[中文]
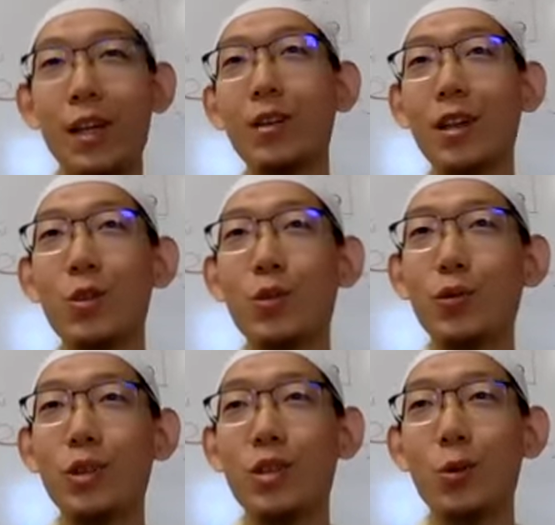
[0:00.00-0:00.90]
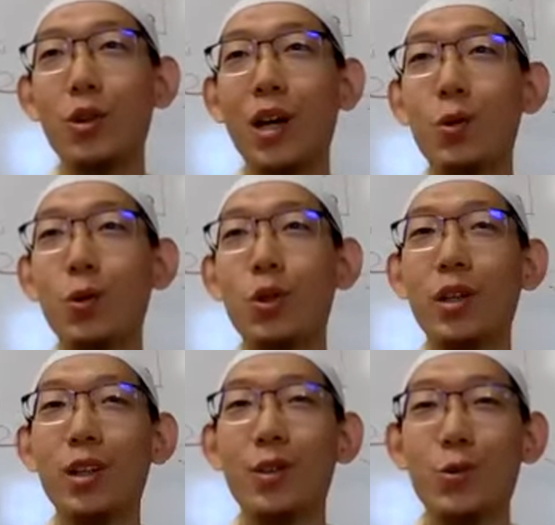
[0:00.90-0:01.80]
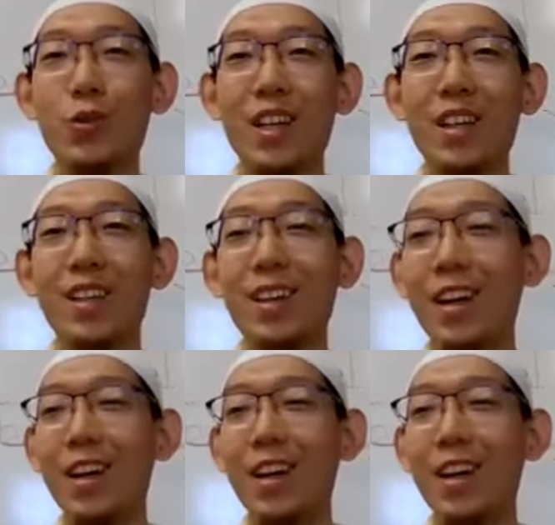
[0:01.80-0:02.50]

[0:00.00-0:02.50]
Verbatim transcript: 他他支付得起，对他来说是一个中间的。